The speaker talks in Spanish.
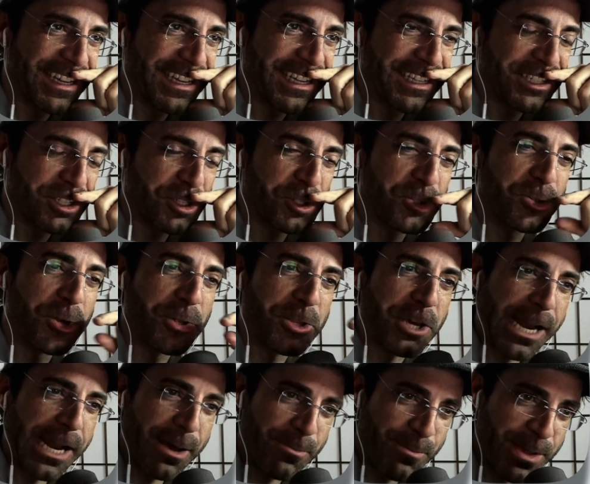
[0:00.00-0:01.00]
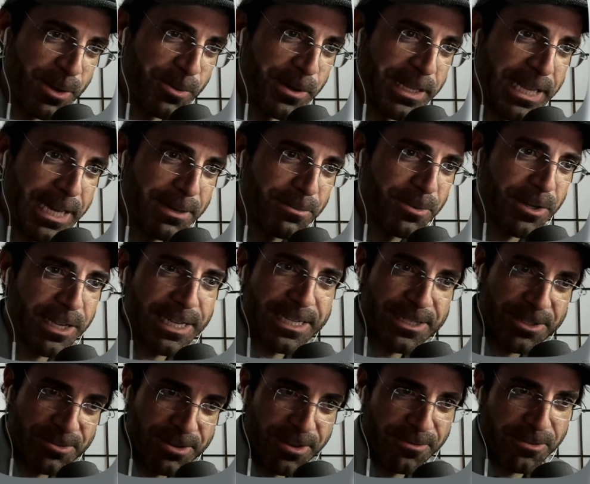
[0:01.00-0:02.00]
Eso es un odio a la ambigüedad, porque
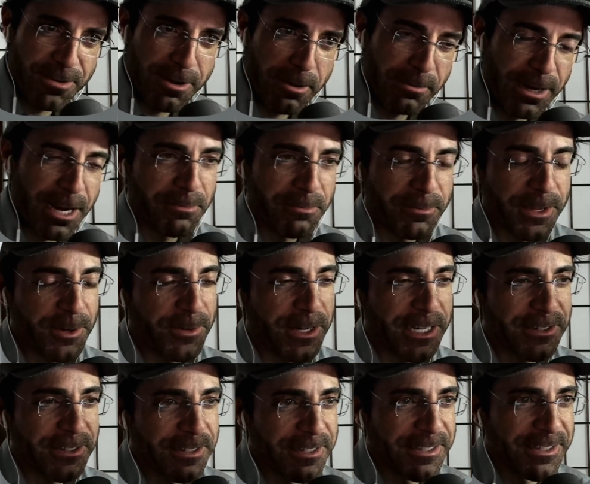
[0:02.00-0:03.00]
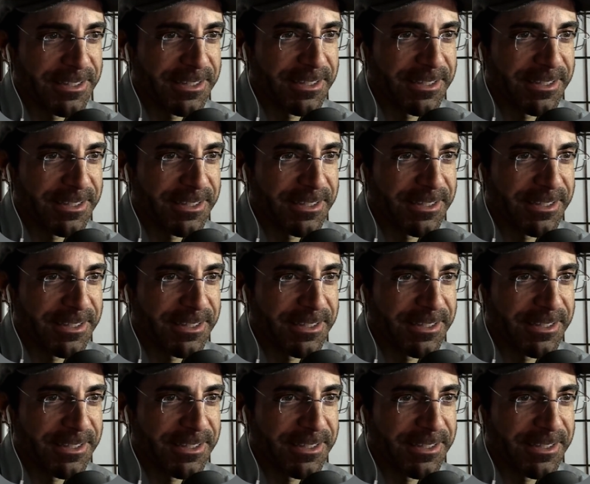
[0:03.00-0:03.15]
es una forma de hablar ambigua, ¿no?